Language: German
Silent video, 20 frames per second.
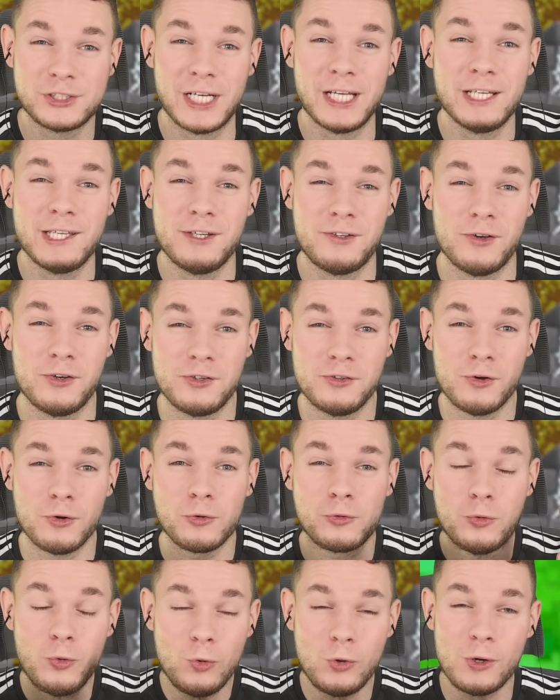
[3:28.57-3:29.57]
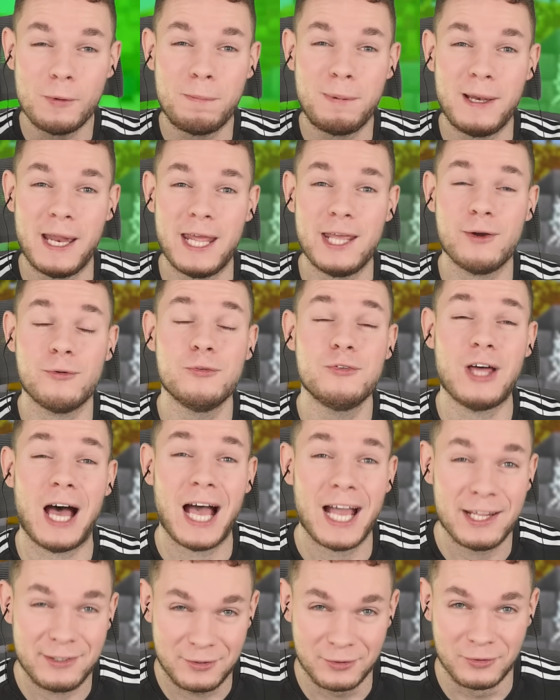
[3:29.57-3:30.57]
schenke ich euch noch Google Play und
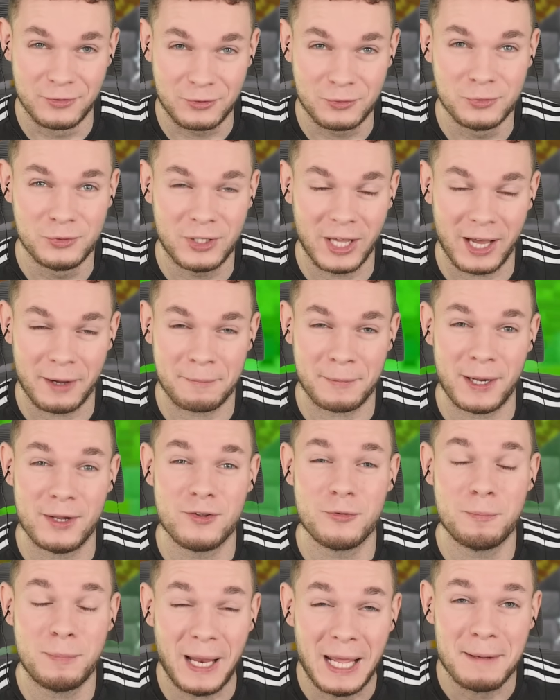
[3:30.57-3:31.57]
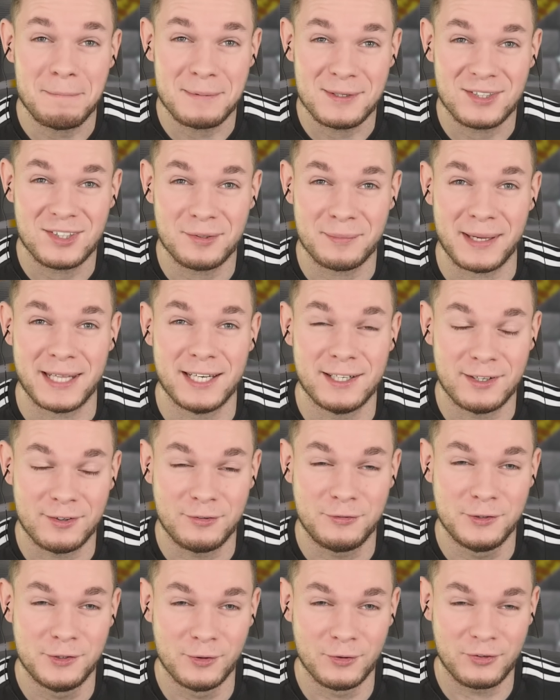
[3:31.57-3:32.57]
iTunes Guthaben, also bleibt bis zum Ende
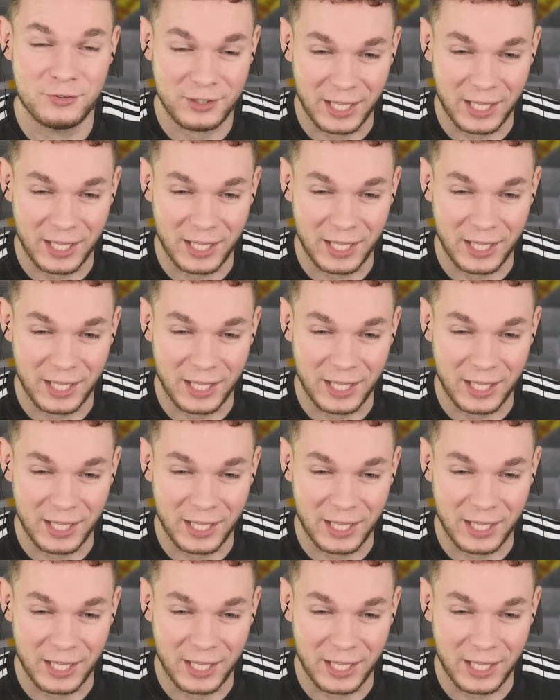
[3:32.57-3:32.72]
des Videos